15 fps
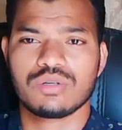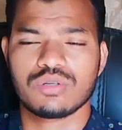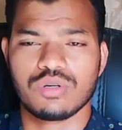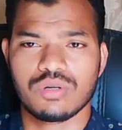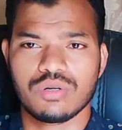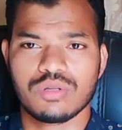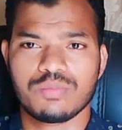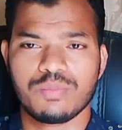
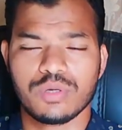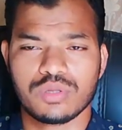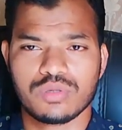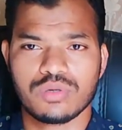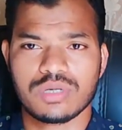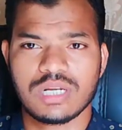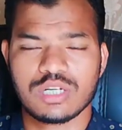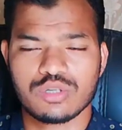
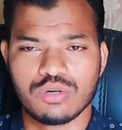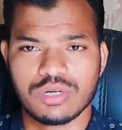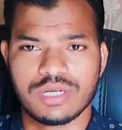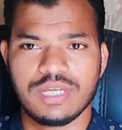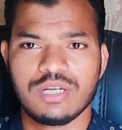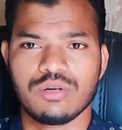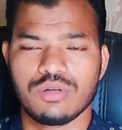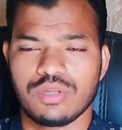সনদপত্রটা
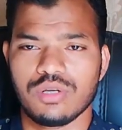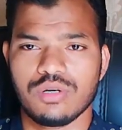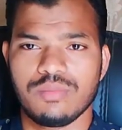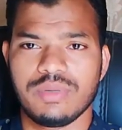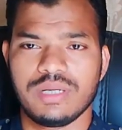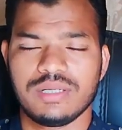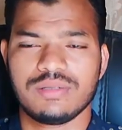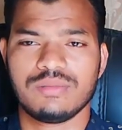সঠিক হতে
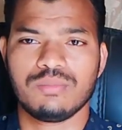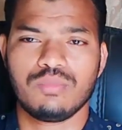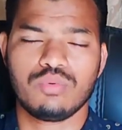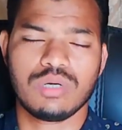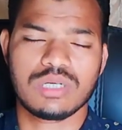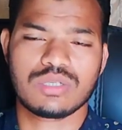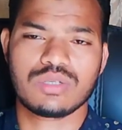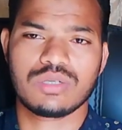হবে
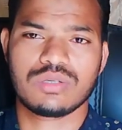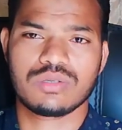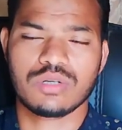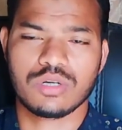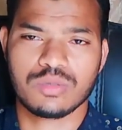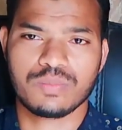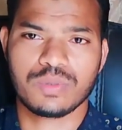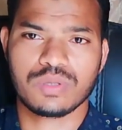বুয়া
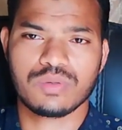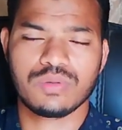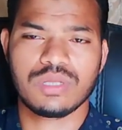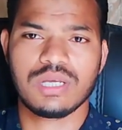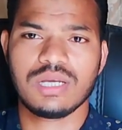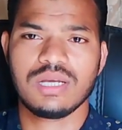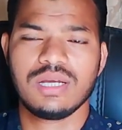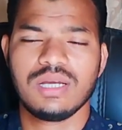সনদপত্র
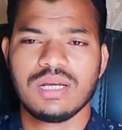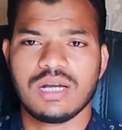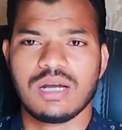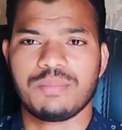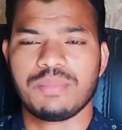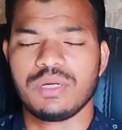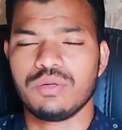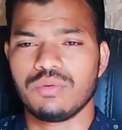দিয়ে
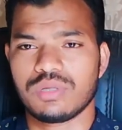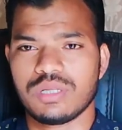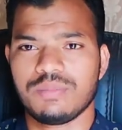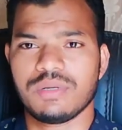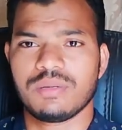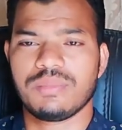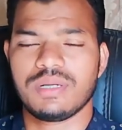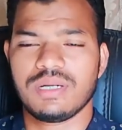আপনি ঢুকতে
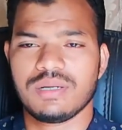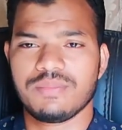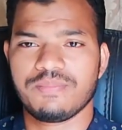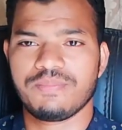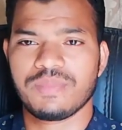পারবেন না